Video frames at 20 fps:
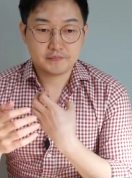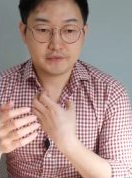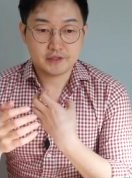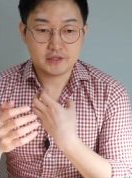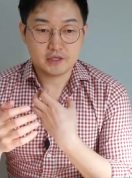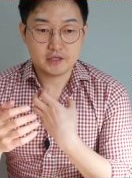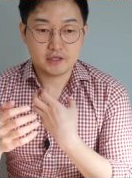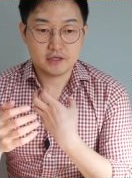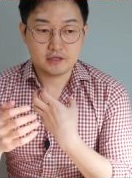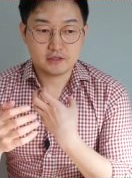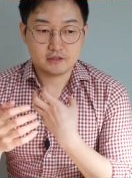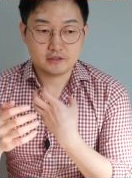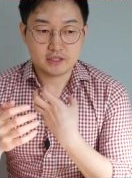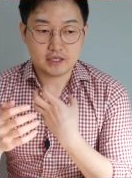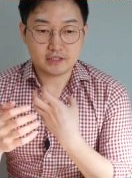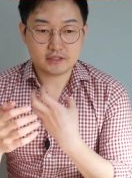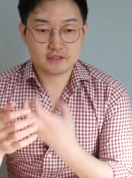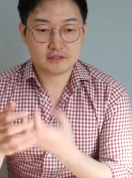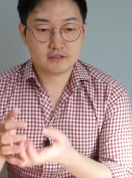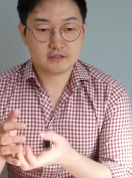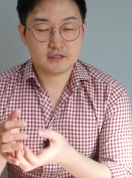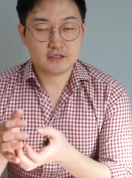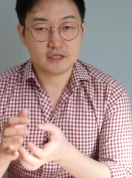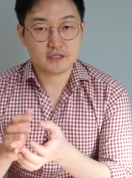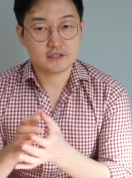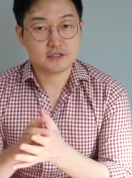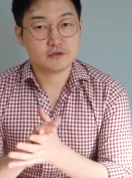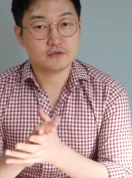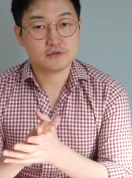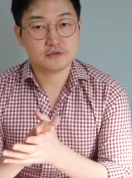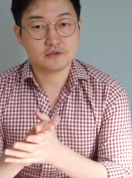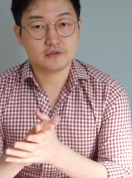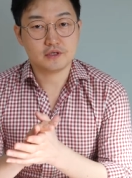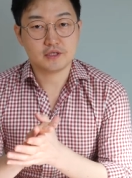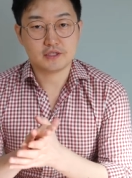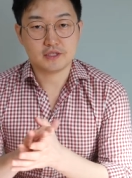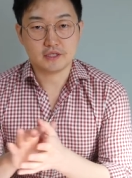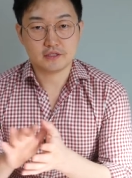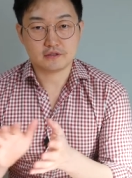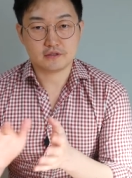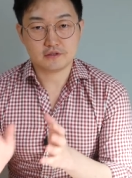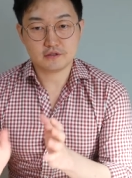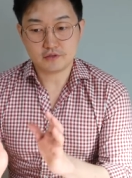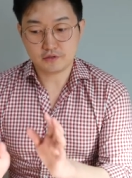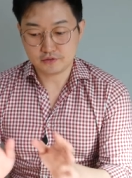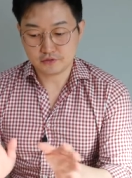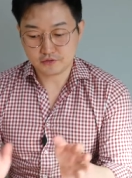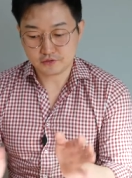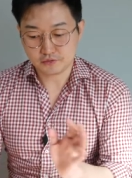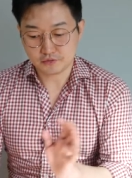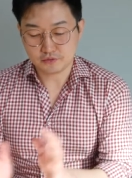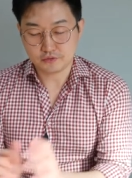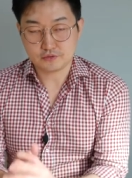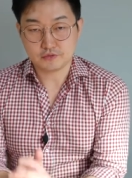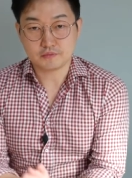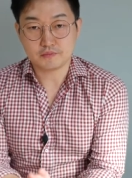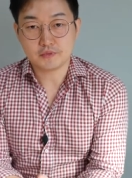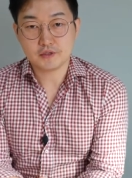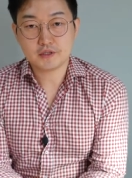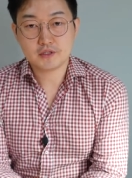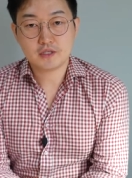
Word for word: 내 자신을 내세우는 거에 대해서는 어느 정도 좀